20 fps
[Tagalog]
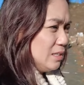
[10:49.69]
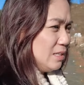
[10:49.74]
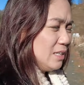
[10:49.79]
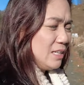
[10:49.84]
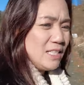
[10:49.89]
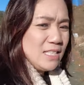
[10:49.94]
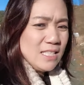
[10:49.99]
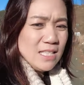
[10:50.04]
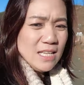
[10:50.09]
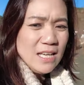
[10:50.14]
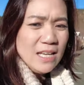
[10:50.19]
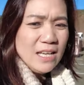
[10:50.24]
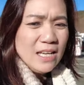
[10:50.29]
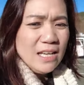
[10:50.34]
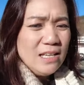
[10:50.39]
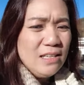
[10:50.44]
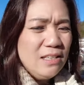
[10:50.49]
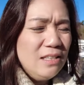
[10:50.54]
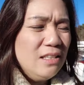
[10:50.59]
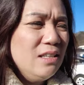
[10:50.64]

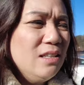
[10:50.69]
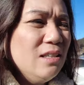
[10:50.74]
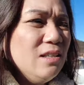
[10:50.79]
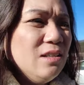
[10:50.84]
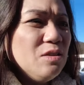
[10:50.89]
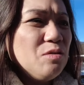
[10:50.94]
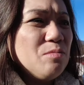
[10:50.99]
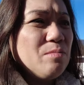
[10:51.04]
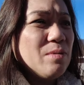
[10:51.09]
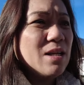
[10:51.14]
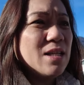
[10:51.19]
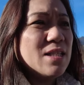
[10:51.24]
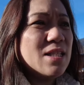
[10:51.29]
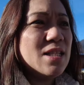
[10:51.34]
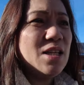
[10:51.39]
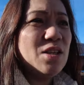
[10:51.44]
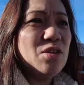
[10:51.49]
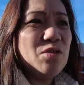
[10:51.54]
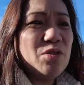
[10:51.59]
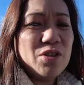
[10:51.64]
Kasi, yung mga
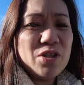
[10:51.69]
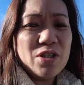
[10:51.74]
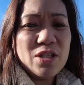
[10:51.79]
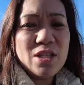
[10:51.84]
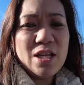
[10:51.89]
seniors